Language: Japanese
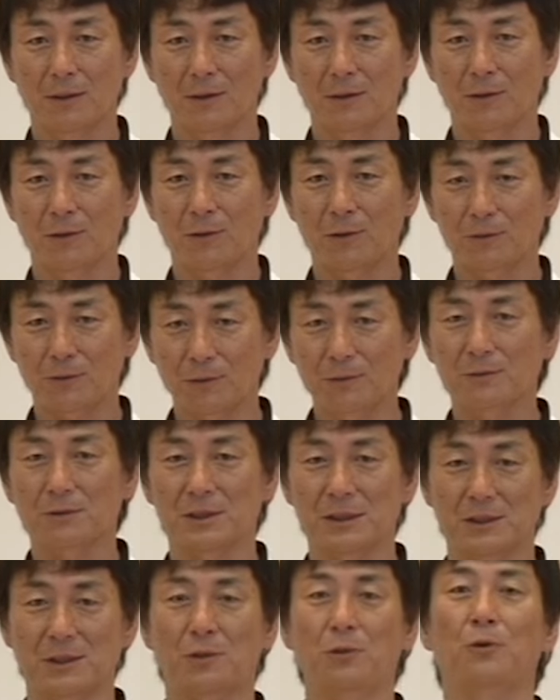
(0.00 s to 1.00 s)
ほとんどの
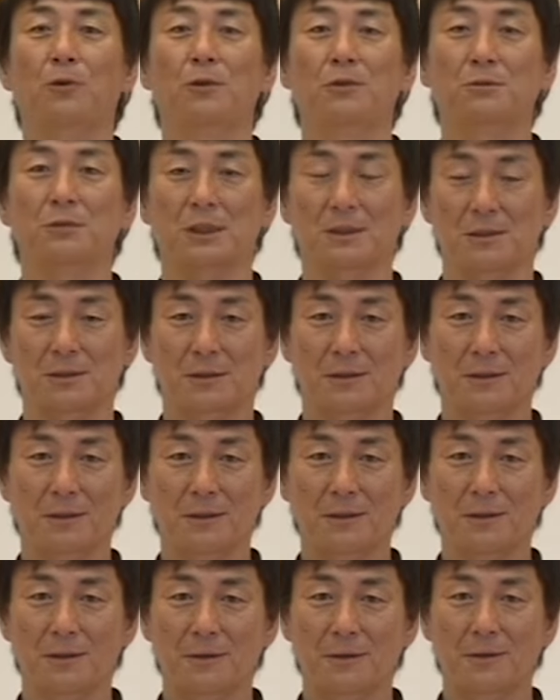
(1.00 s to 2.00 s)
選手はこういうふうです。
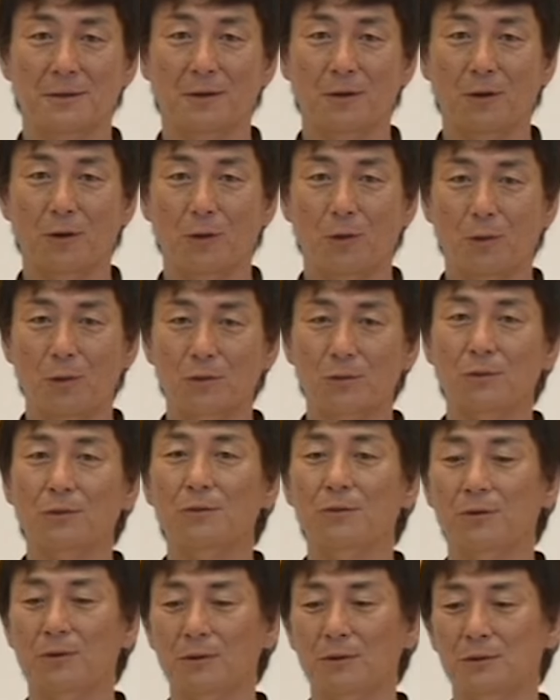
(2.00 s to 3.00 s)
ほと
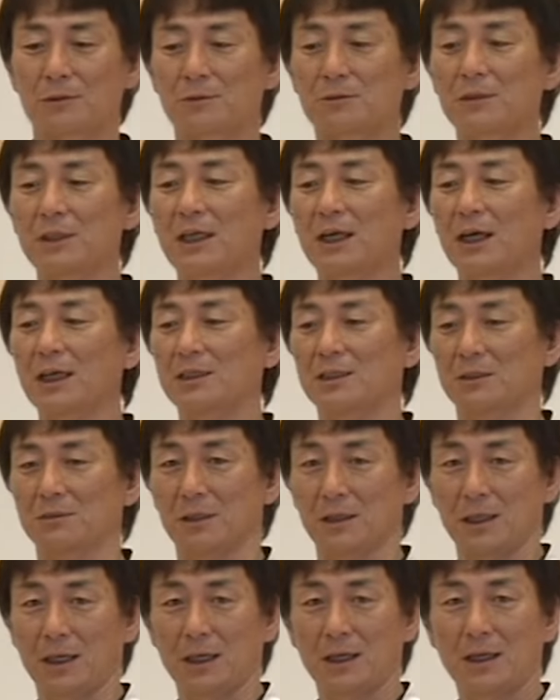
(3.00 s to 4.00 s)
んど繰り返してる
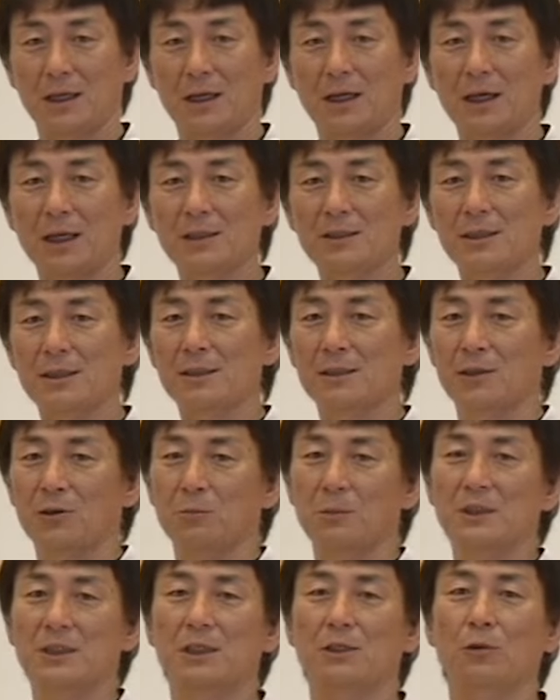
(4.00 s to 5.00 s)
だけ改善点
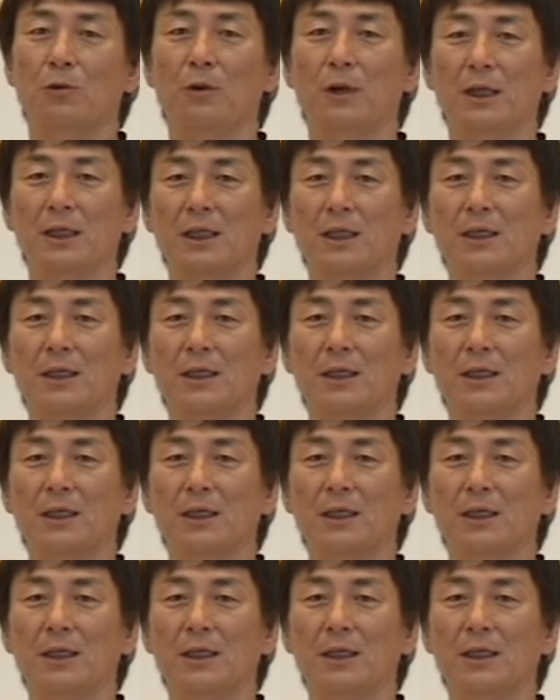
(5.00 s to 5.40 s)
を見つけて終わ